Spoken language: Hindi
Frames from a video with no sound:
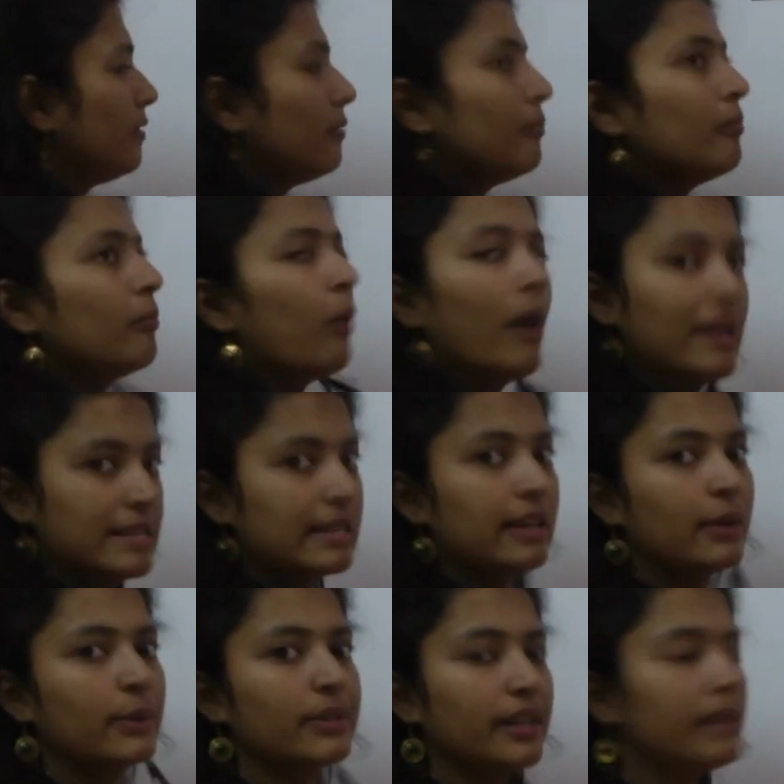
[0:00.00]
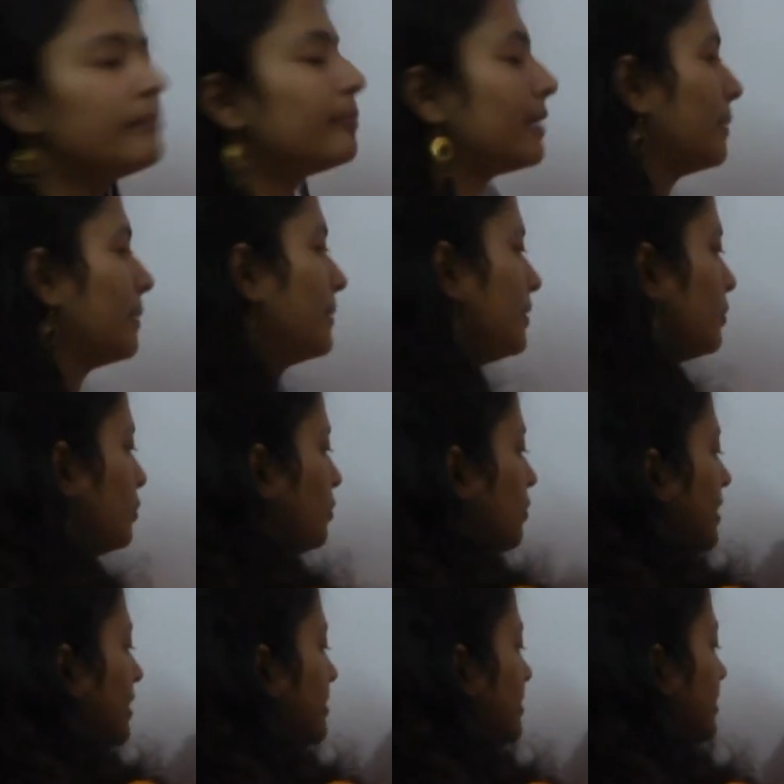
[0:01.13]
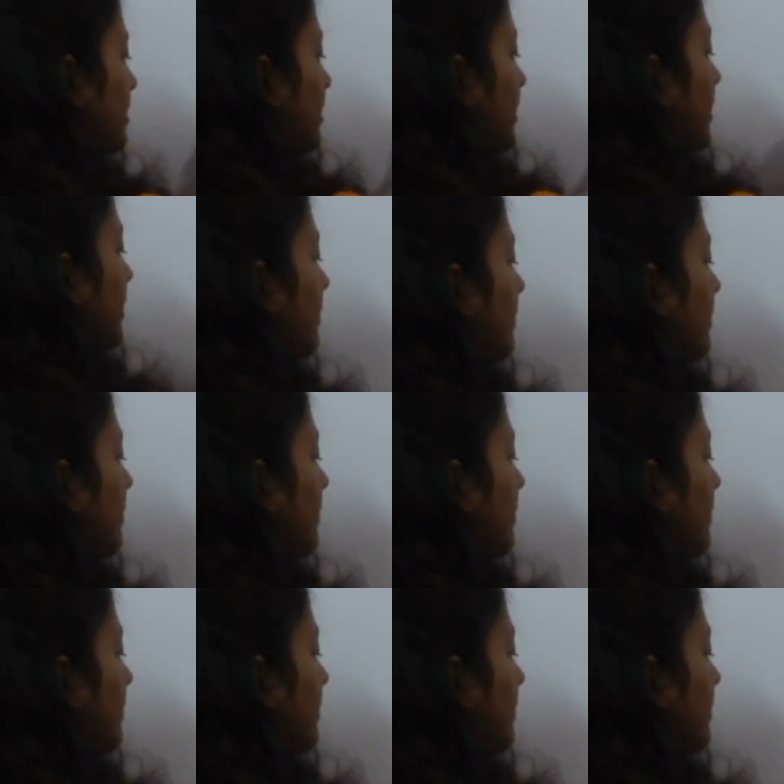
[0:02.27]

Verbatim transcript: बहुत सारे होते हैं पर हम इन दोनों को कंसिडर करेंगे